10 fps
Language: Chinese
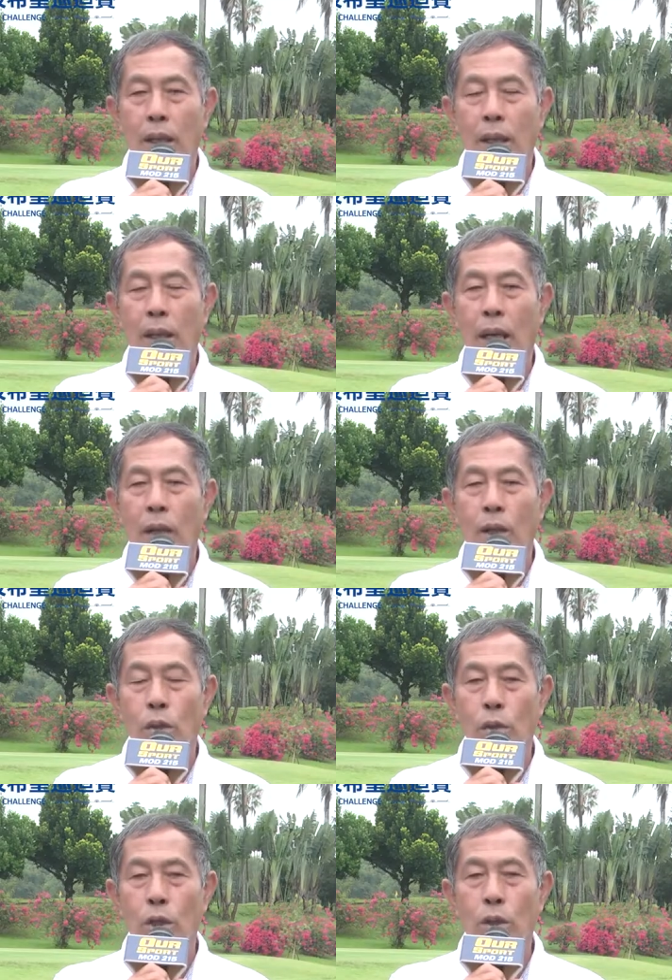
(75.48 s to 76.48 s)
第一杆
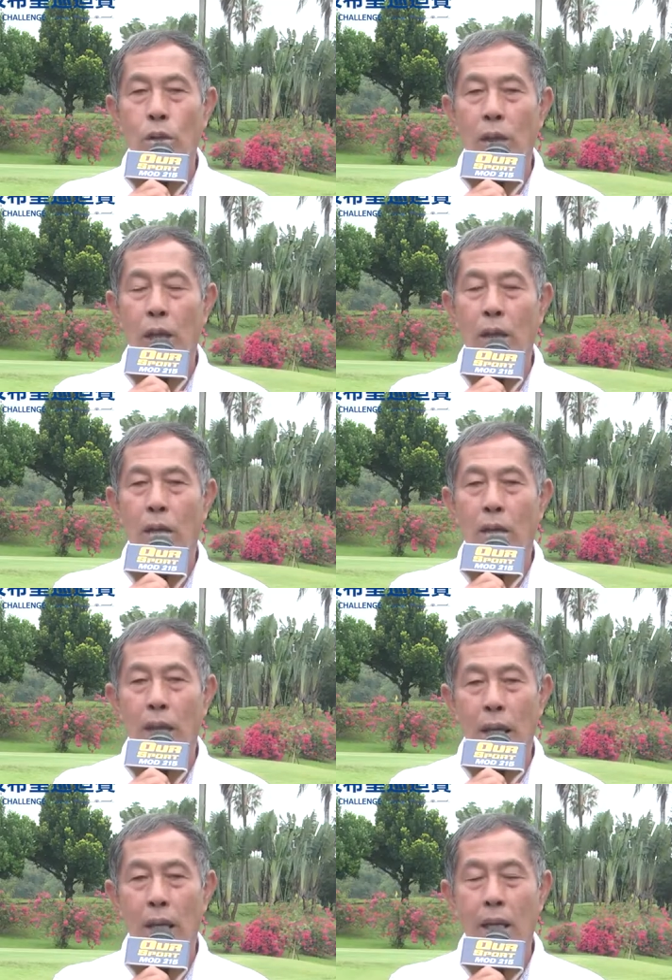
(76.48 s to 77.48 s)
的落球点哦，
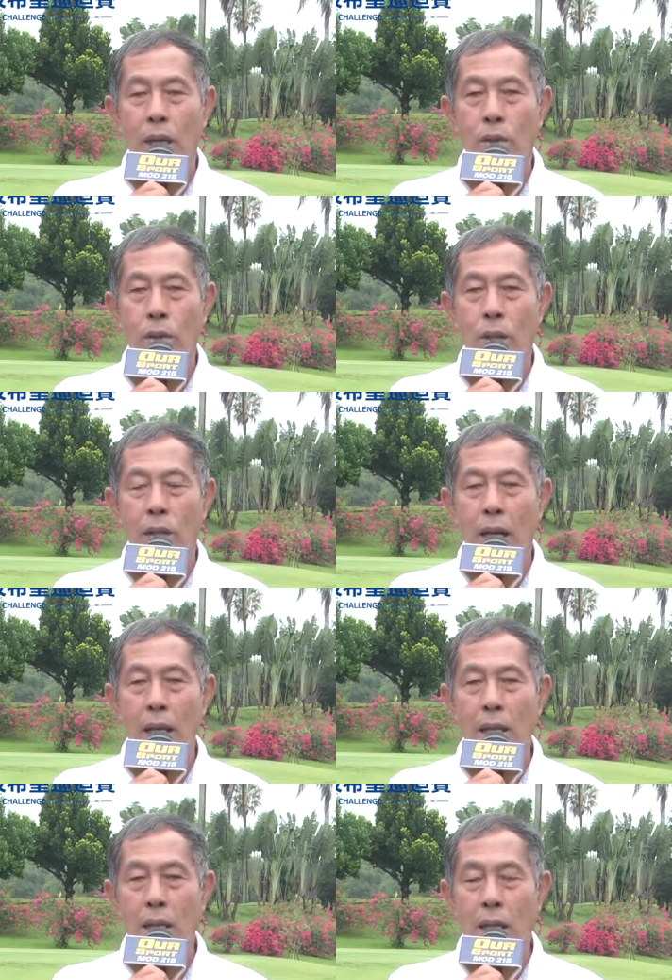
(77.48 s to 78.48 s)
大概就是
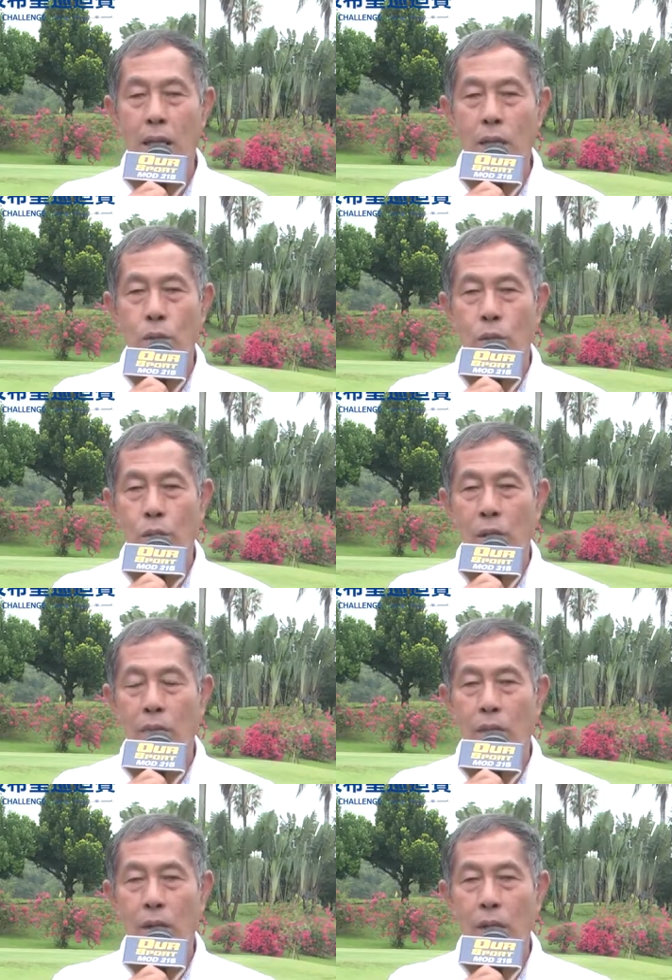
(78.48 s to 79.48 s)
开始它的左
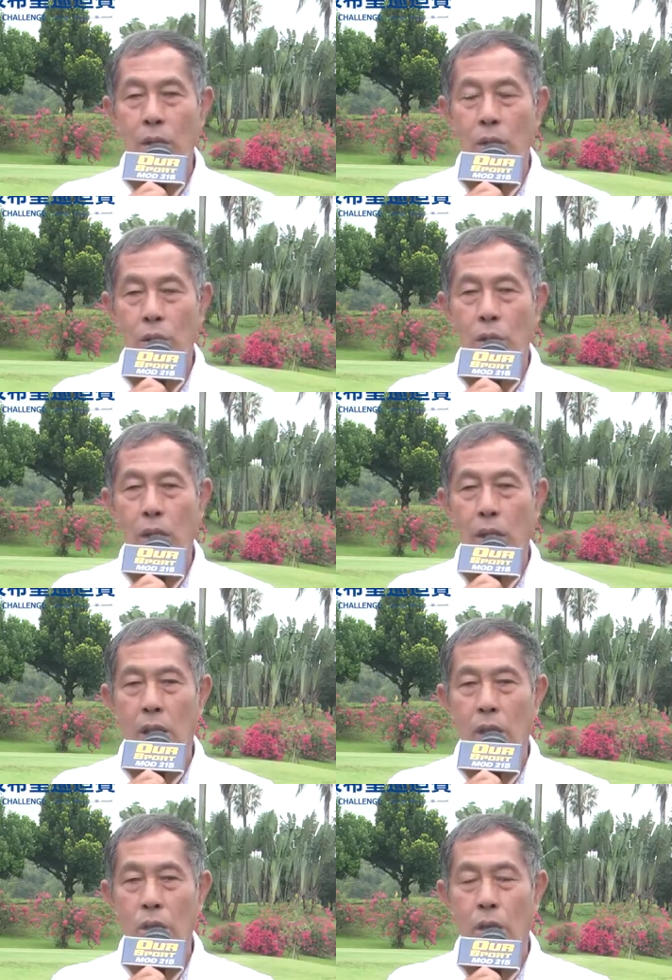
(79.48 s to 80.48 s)
前方有一
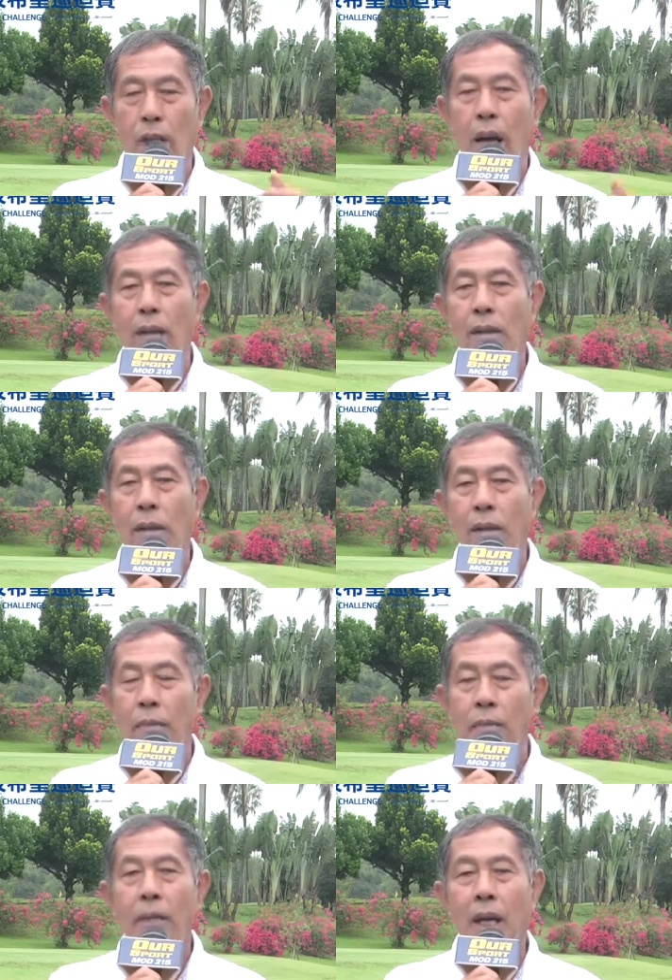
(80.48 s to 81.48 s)
个水塘，
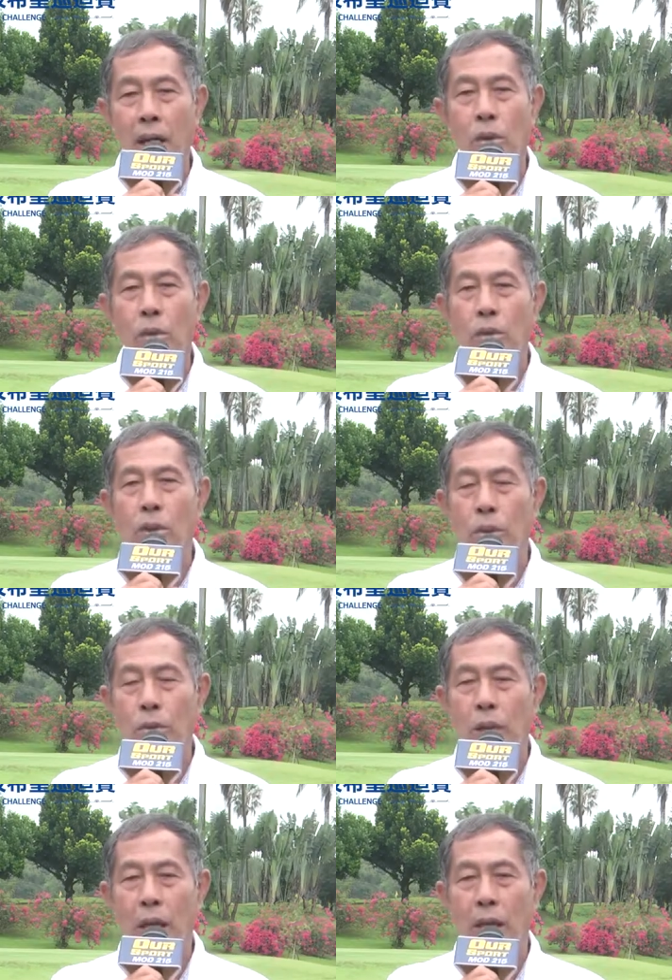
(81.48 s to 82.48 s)
大概落
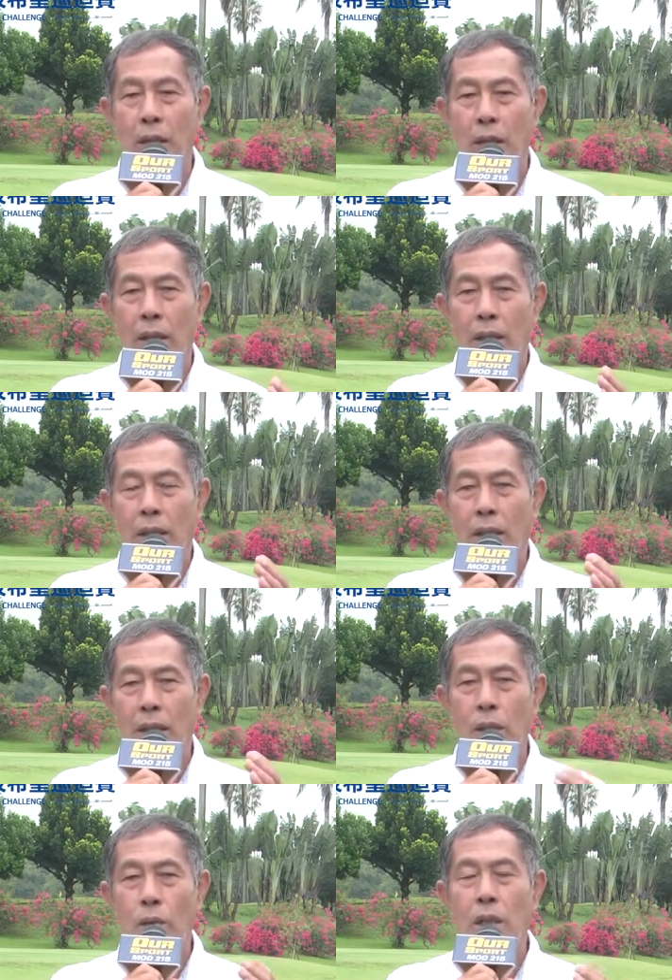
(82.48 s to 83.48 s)
球点
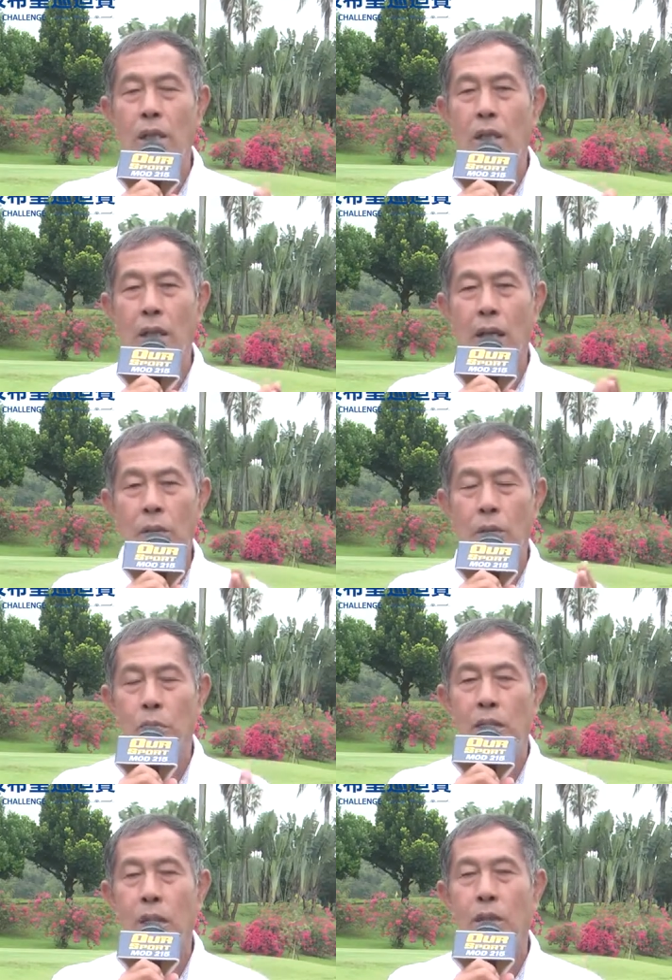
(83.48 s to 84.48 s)
那个位置，它会
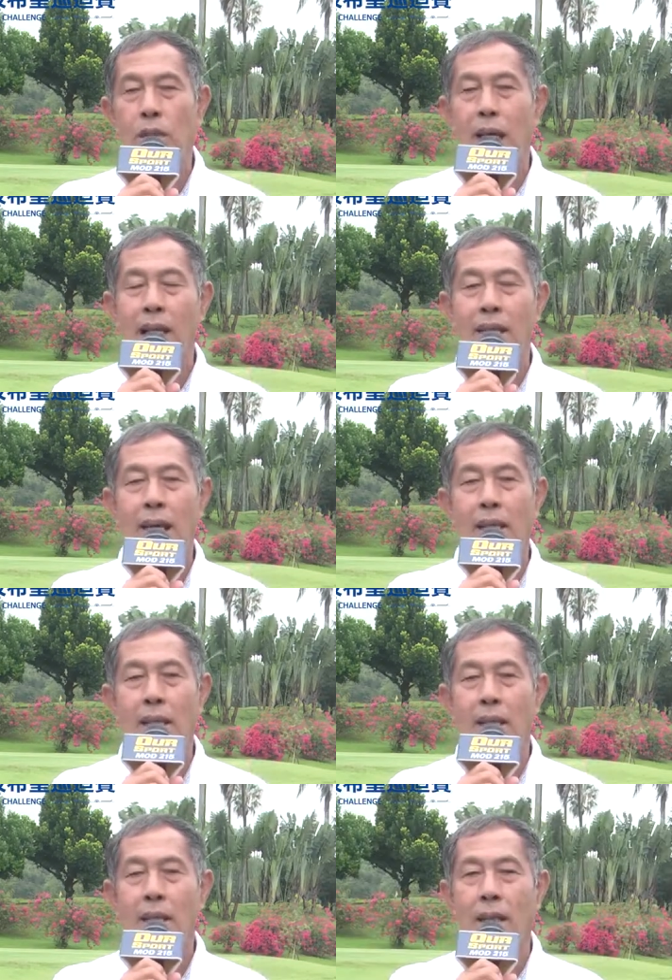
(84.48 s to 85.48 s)
比较狭窄
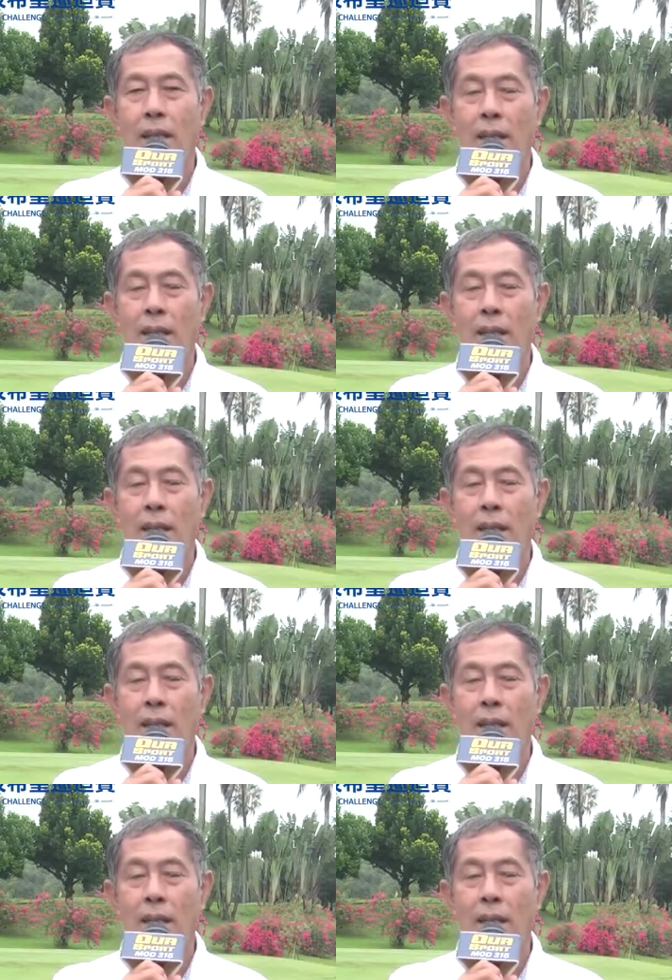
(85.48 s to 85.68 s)
一点，